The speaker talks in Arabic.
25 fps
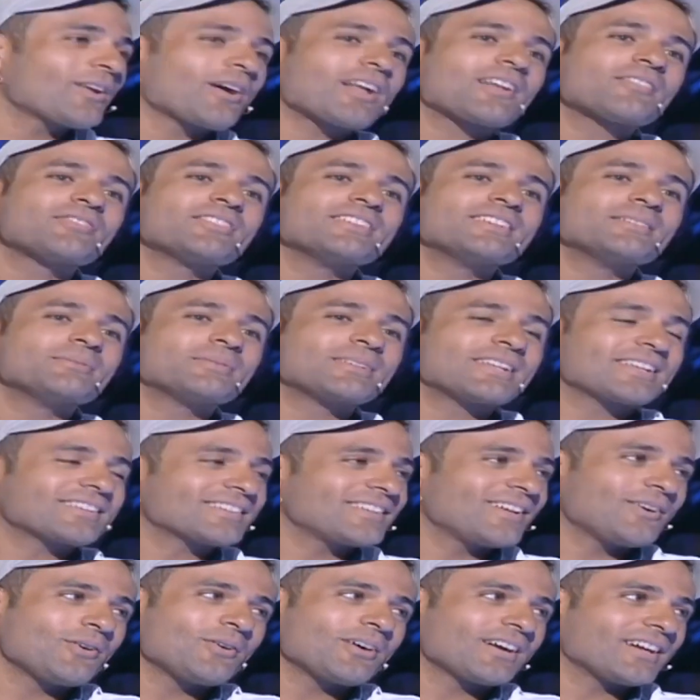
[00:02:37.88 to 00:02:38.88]
بالله انا اعرف ان
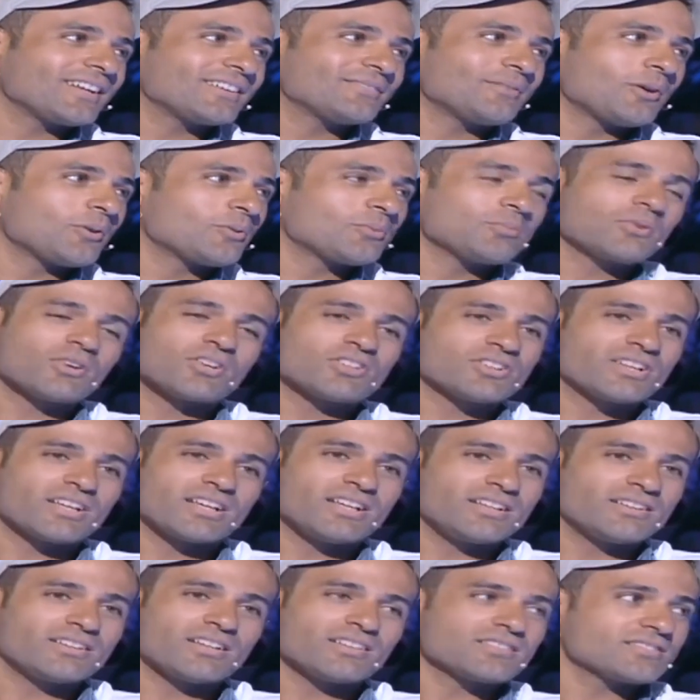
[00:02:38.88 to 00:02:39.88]
البرنامج ده هو كان موجود ما
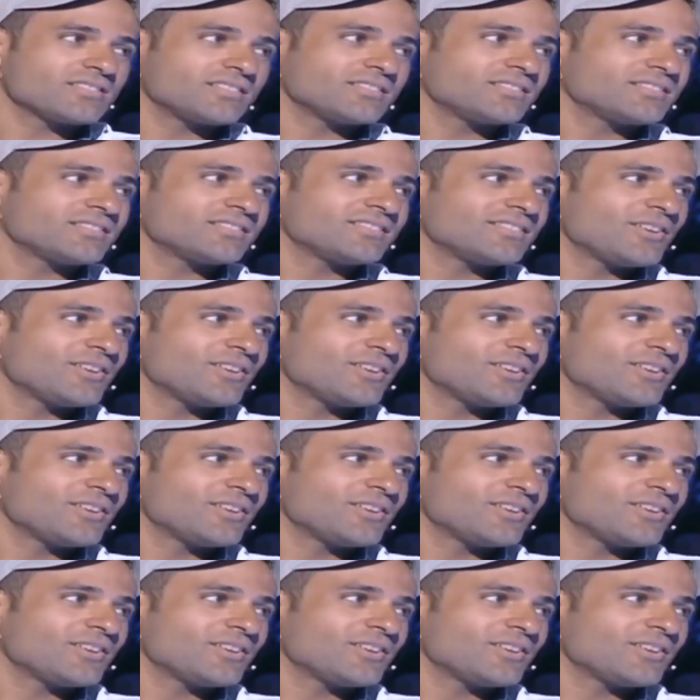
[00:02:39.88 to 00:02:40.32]
كنت جيت اصلا